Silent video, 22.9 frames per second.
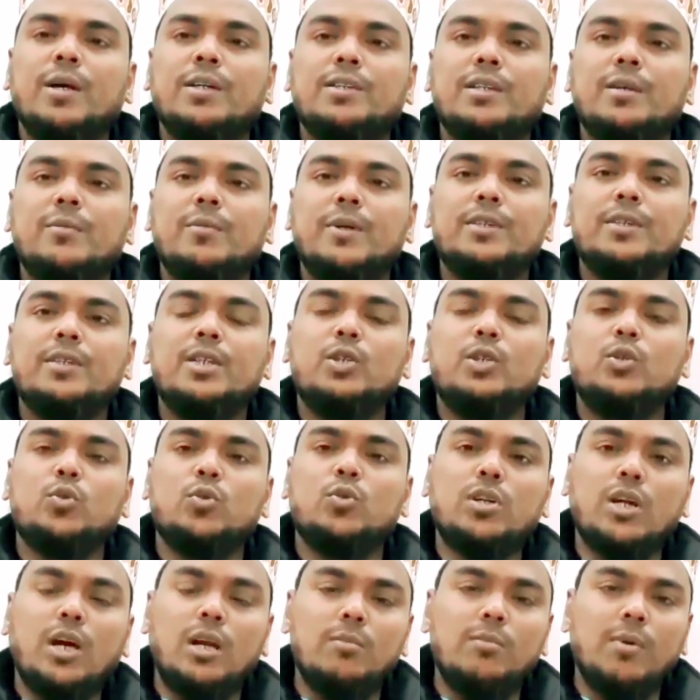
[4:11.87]
পাশাপাশি
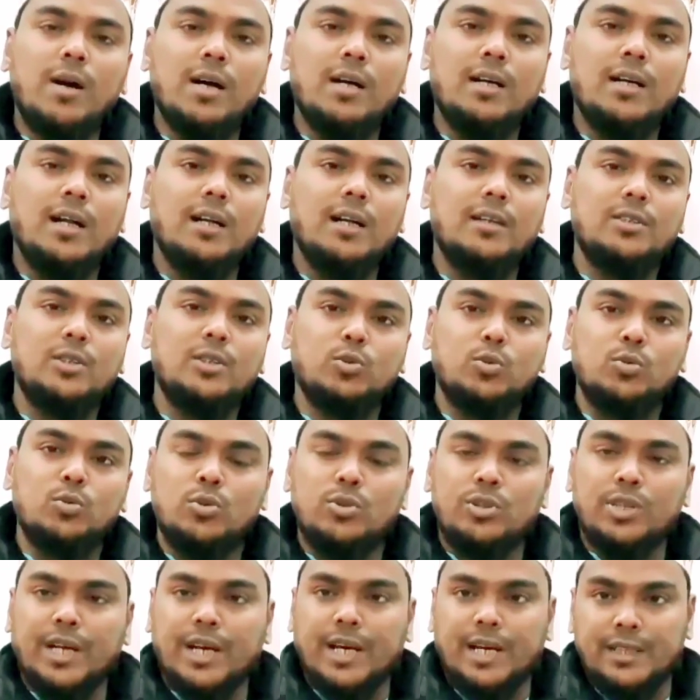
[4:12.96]
টোটাল বাংলার যে
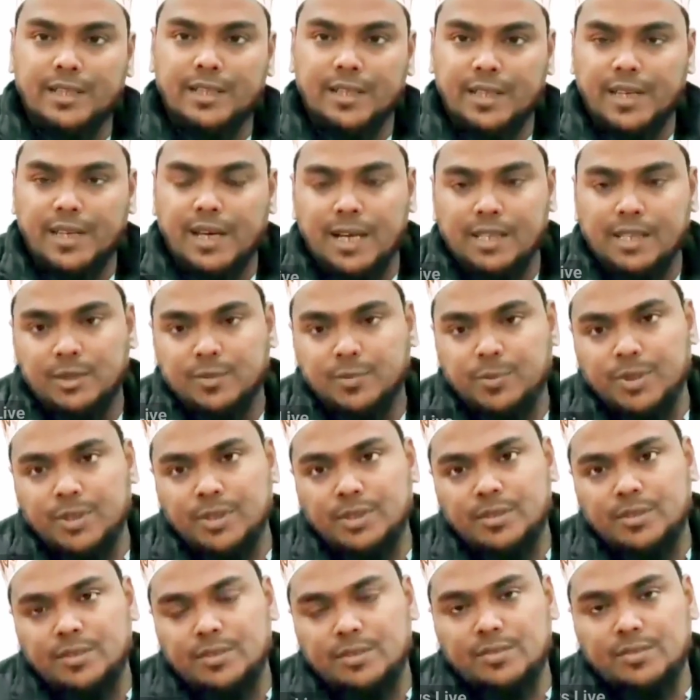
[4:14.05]
কোনো জায়গা থেকে আসবেন
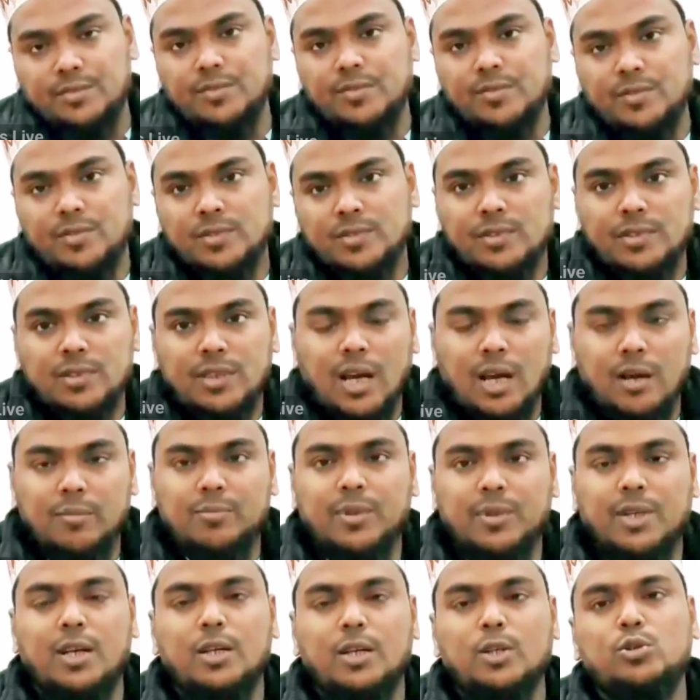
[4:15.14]

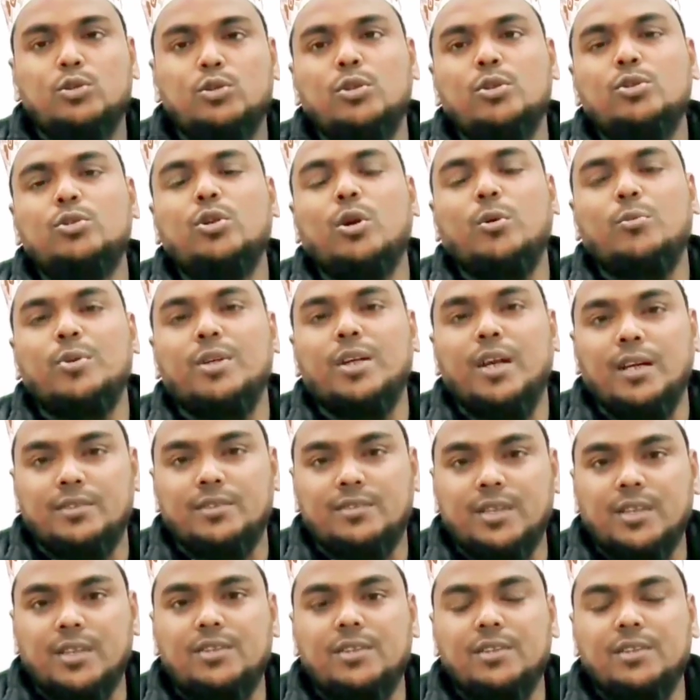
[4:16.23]
আপনারা নিশ্চয়ই সবই
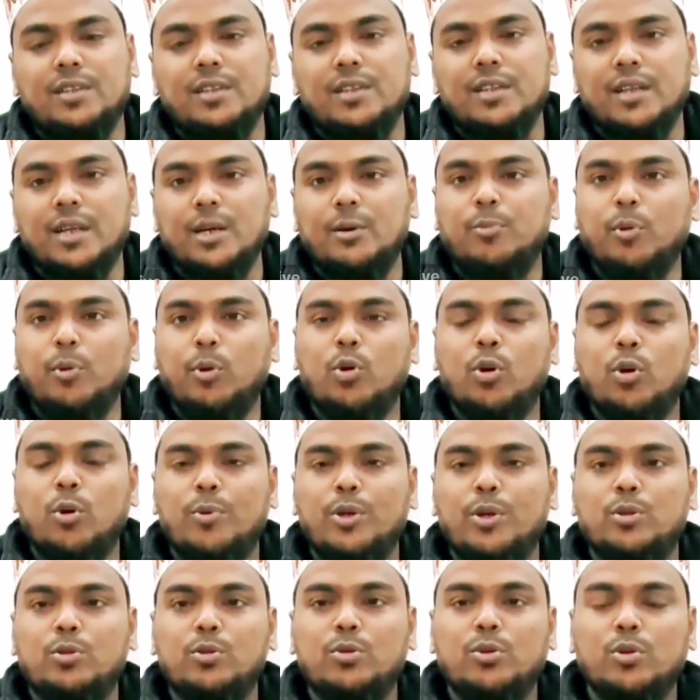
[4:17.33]
রাস্তা চেনেন এরপরও
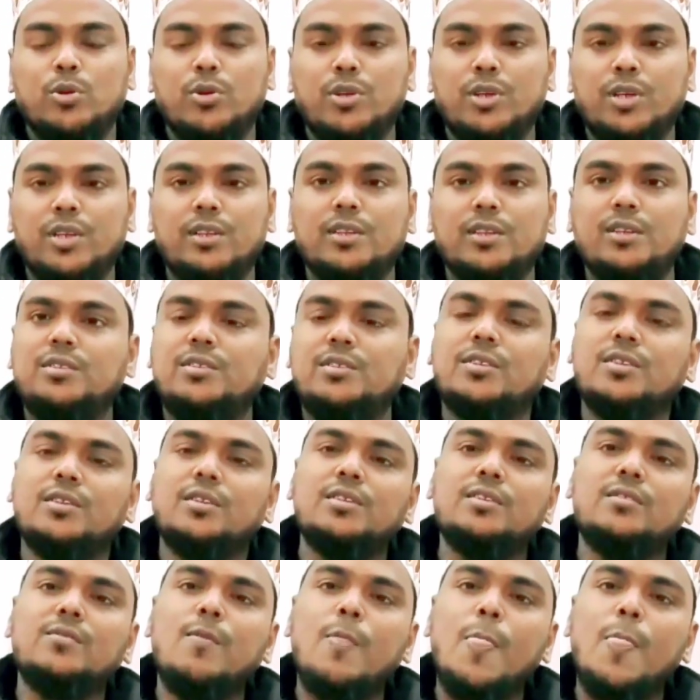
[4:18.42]
আমি একটু ধরিয়ে দিচ্ছি